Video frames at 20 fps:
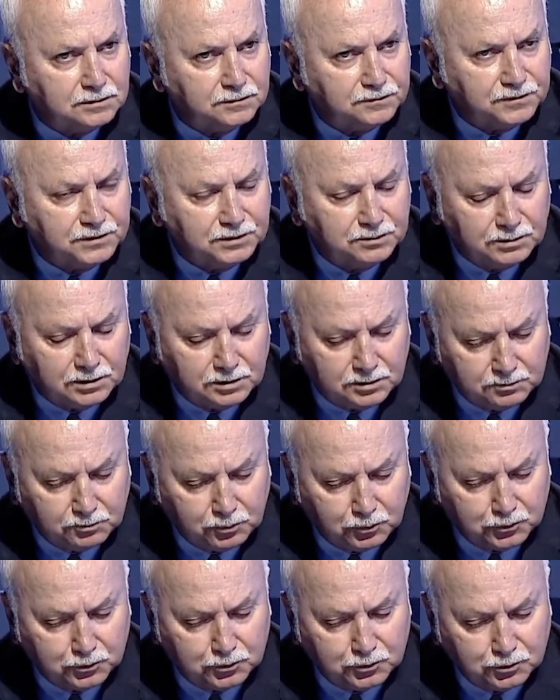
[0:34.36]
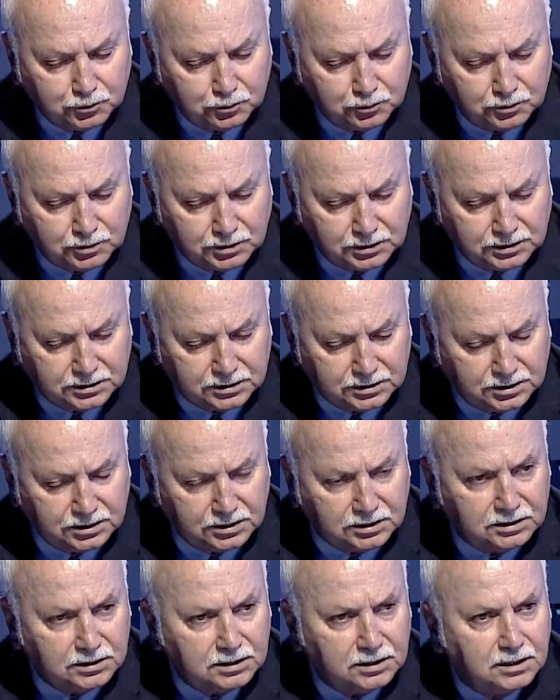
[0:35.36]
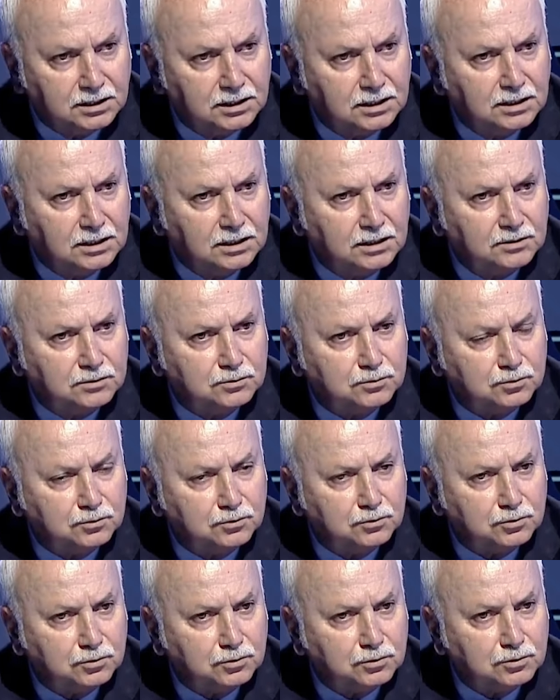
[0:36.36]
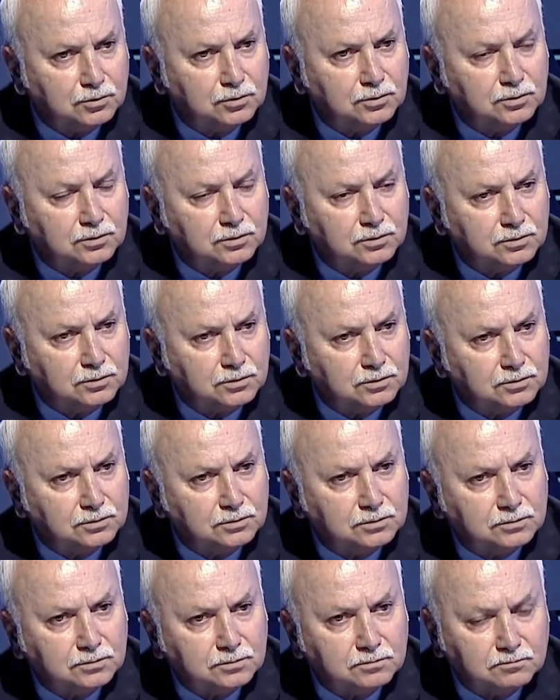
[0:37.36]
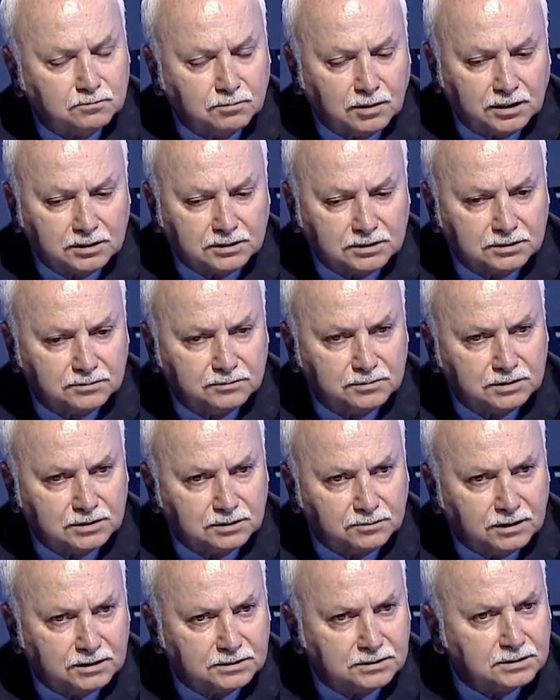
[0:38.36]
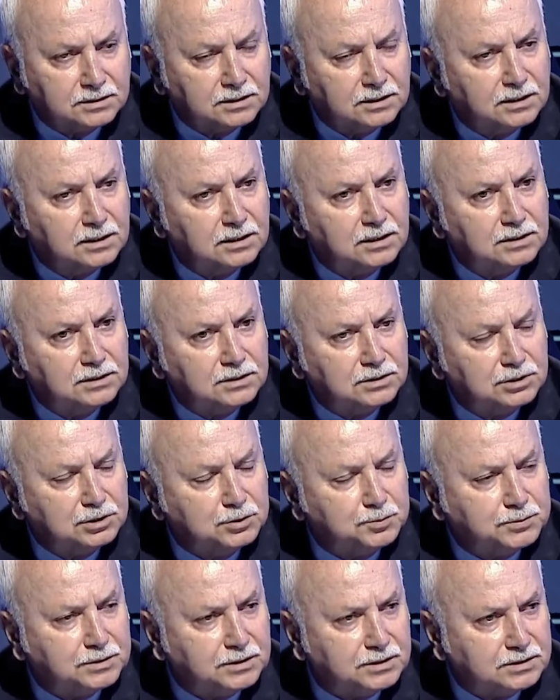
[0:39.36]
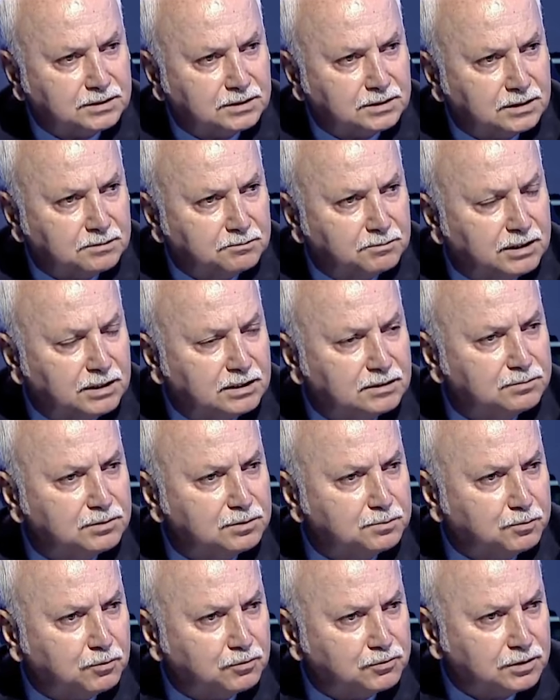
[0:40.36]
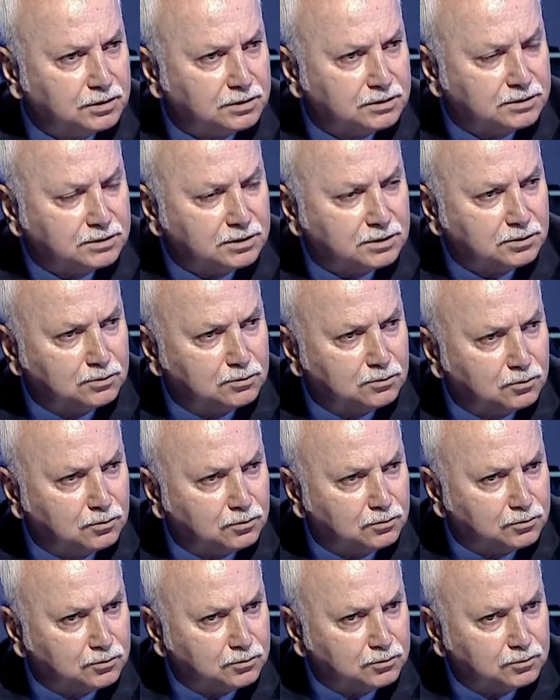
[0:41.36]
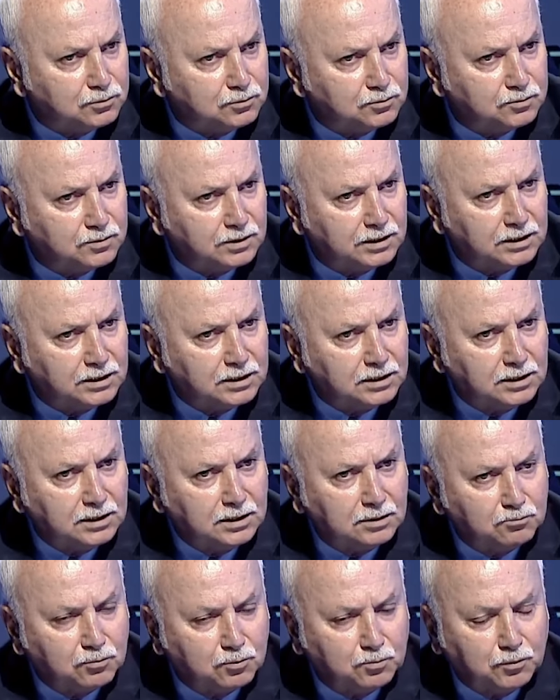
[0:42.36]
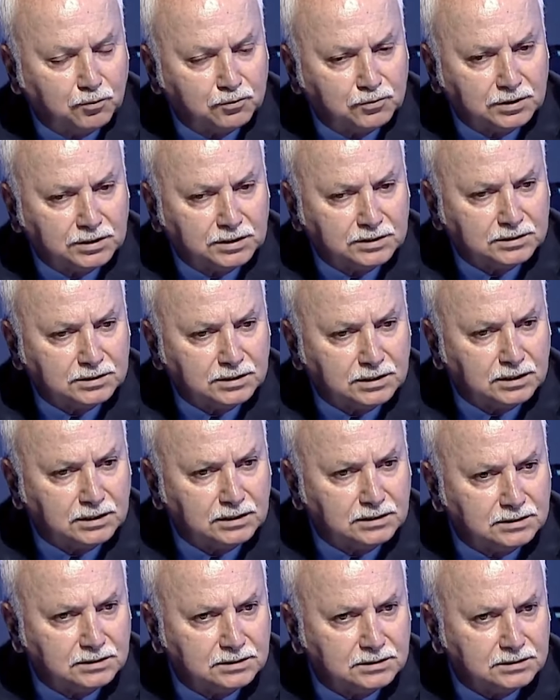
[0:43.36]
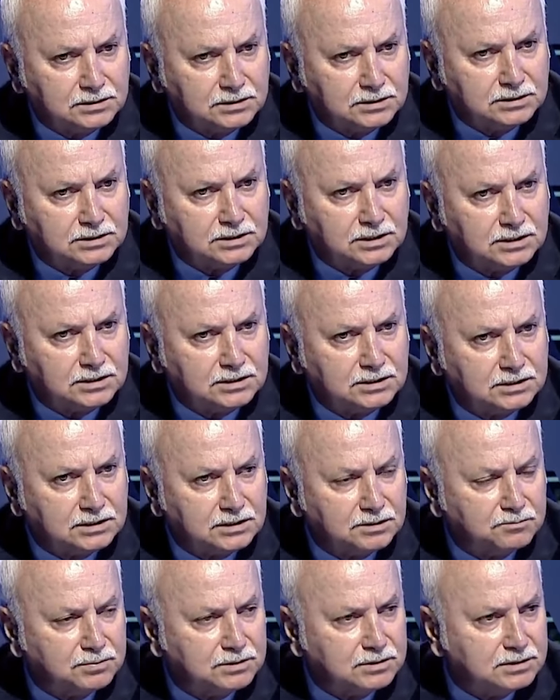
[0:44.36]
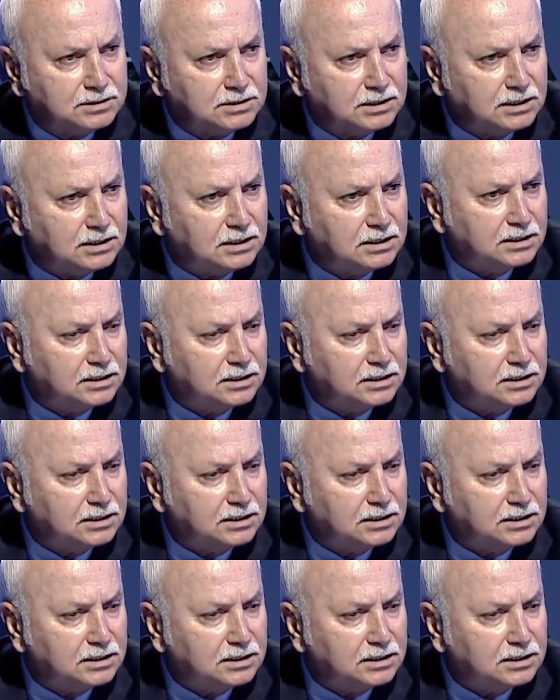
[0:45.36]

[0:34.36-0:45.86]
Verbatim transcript: firma pozisyonuna girdik. Çünkü e, baktığımız zaman iç piyasada belli bir potansiyelin olduğunu ve bu potansiyelin içerisinde biz de